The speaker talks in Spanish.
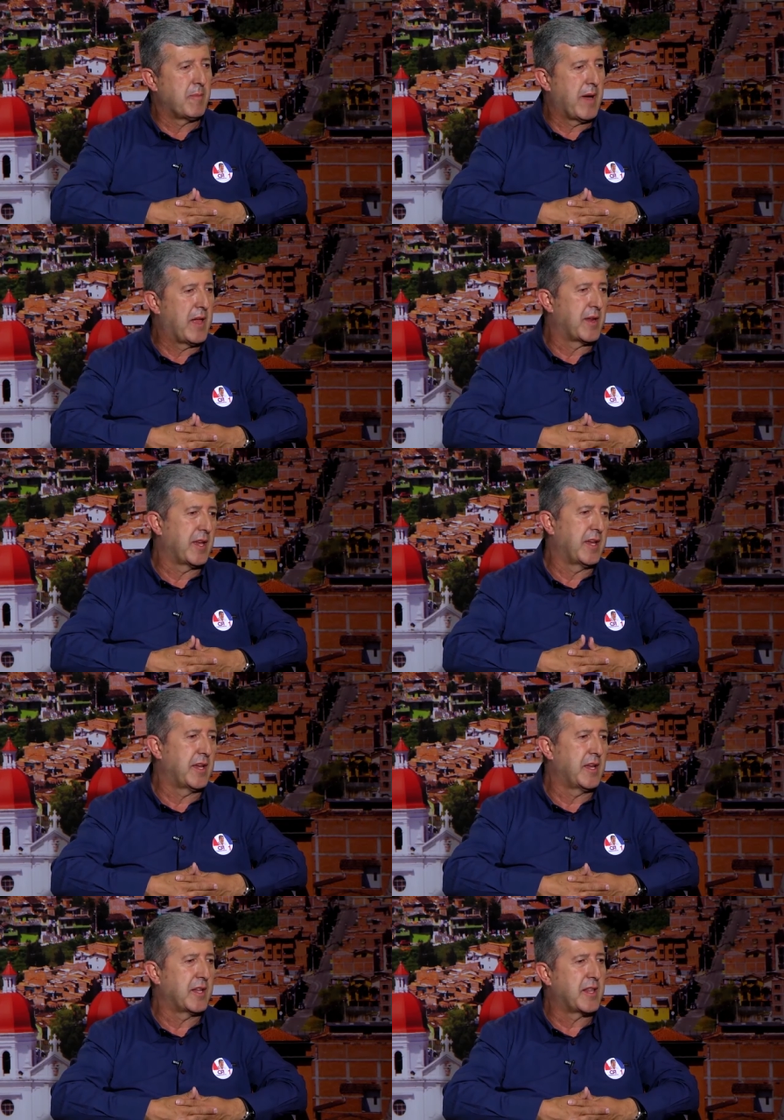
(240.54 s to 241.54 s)
mi
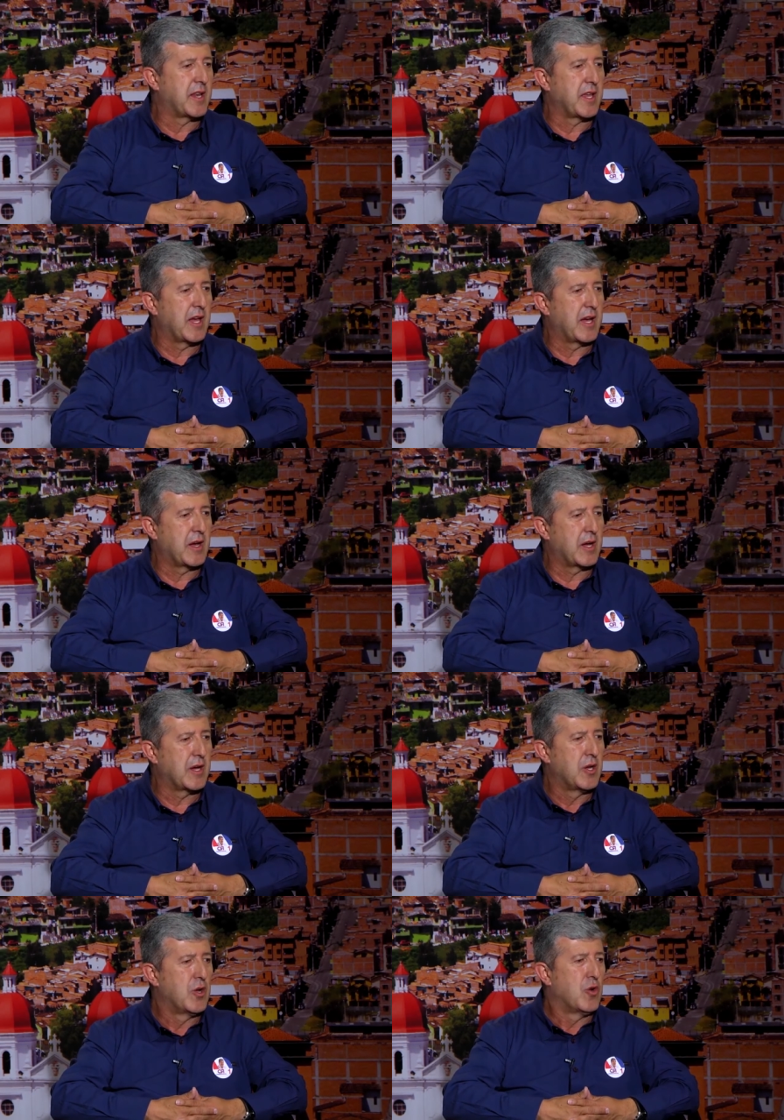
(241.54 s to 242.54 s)
padre
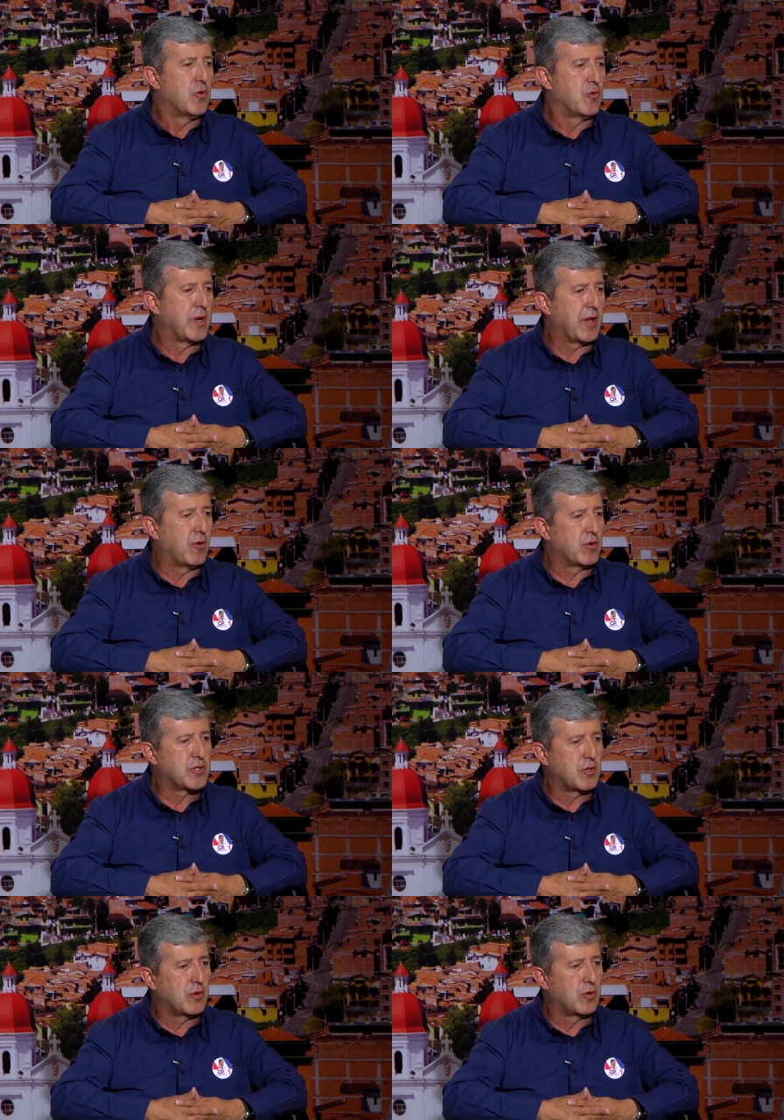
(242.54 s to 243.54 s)
tenía un
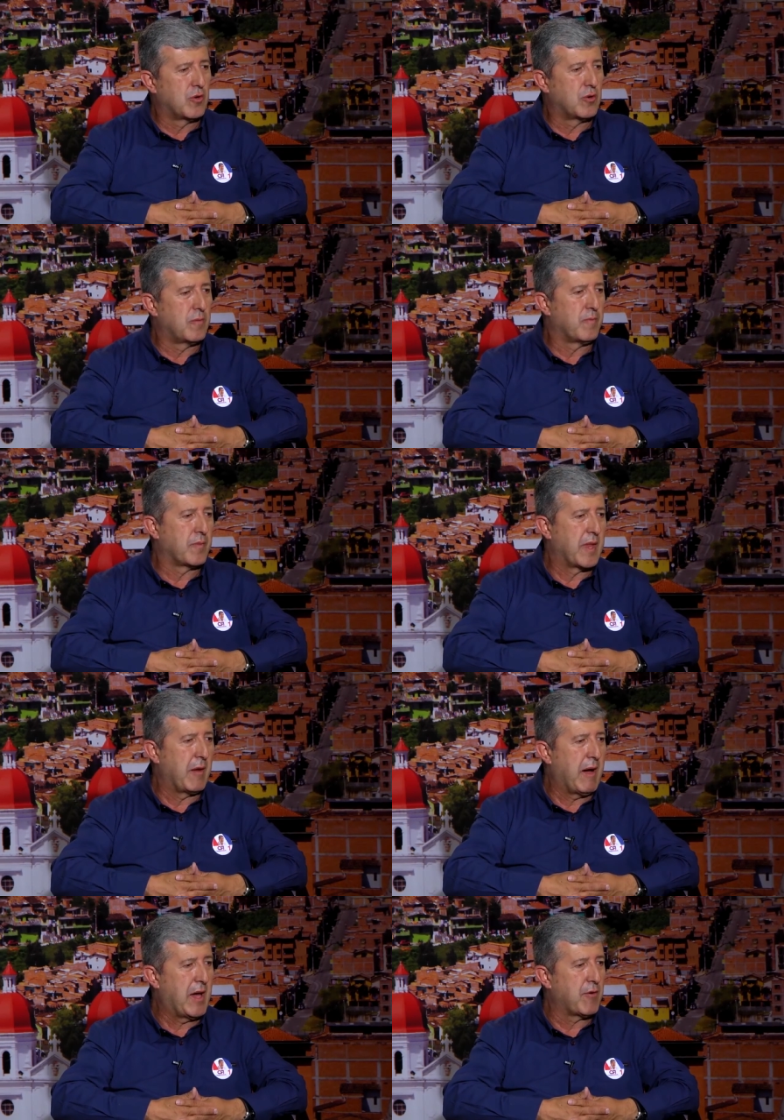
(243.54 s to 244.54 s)
negocio
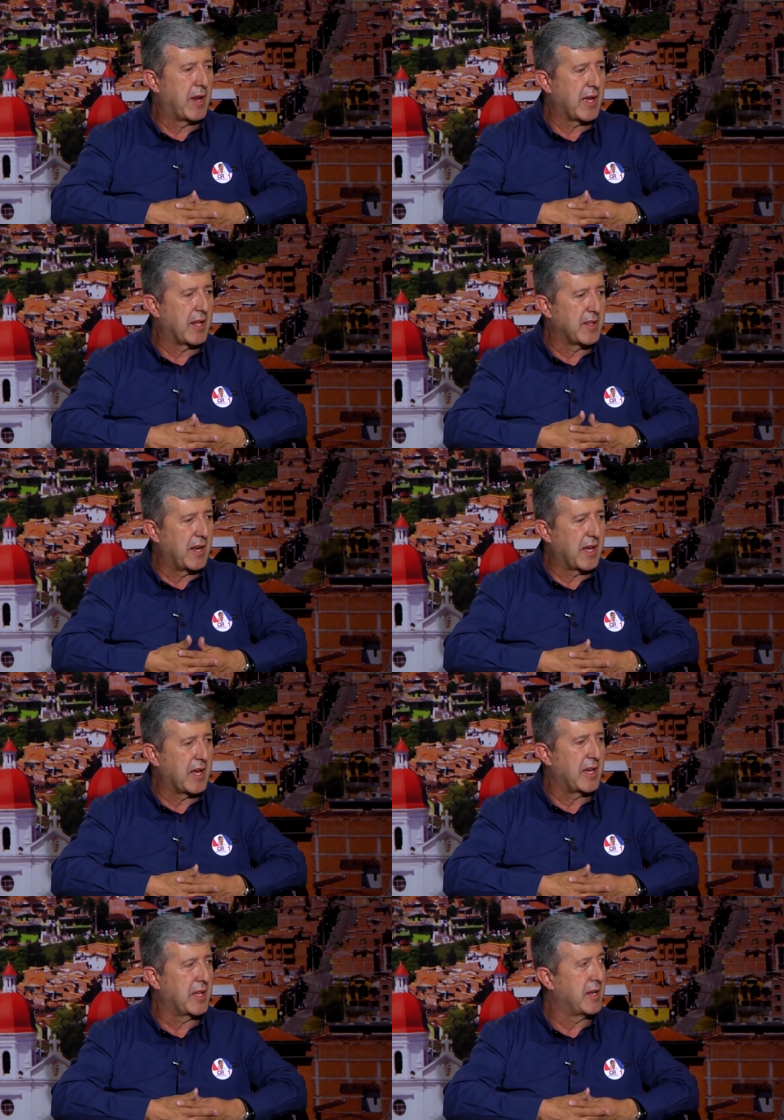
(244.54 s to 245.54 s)
de bar, una cantina
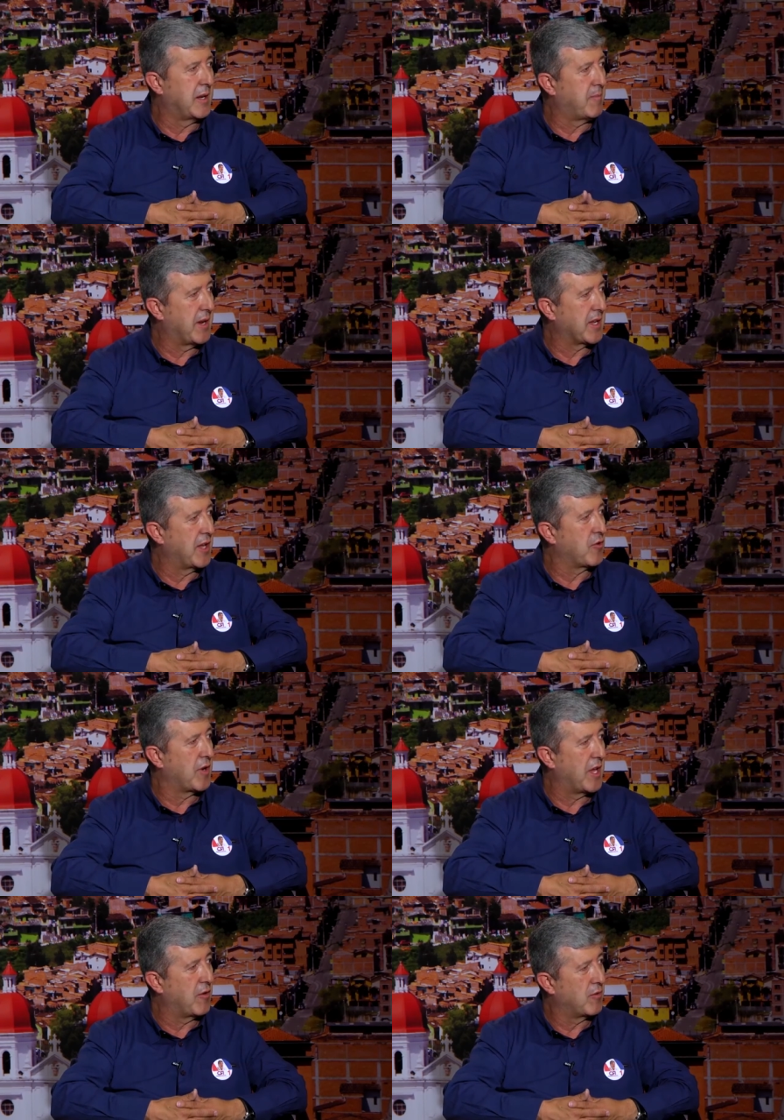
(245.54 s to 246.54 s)
acá en el Parque de Río
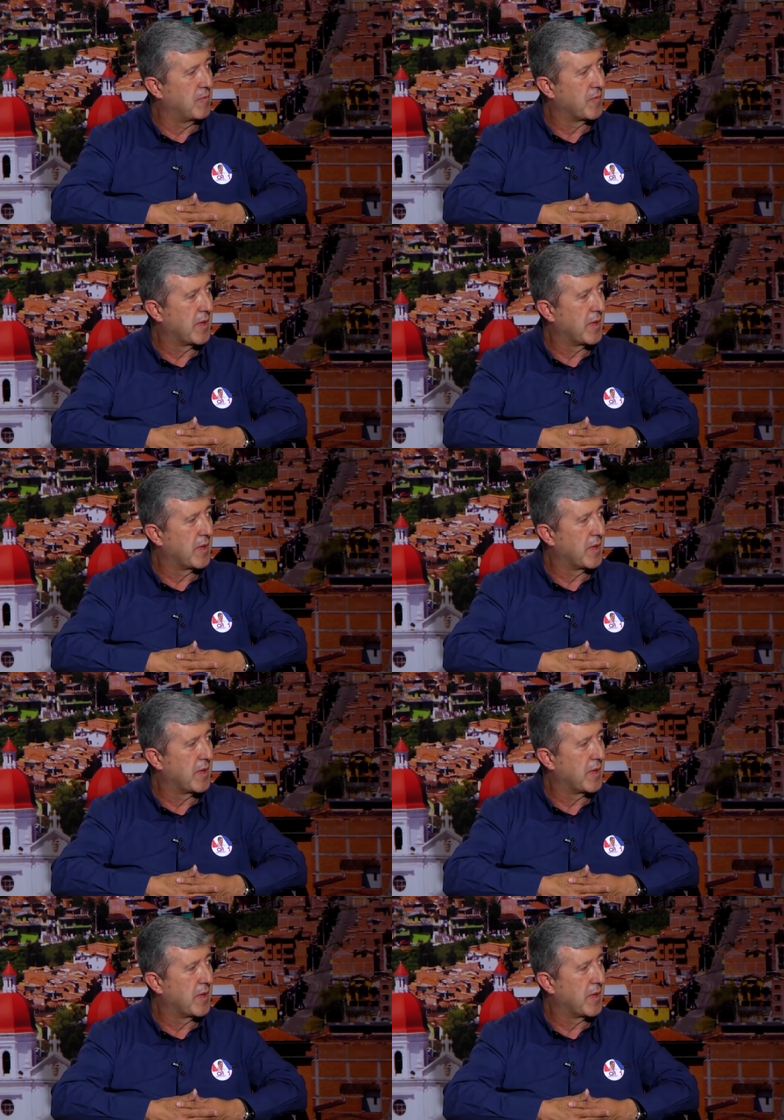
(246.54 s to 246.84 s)
Negro.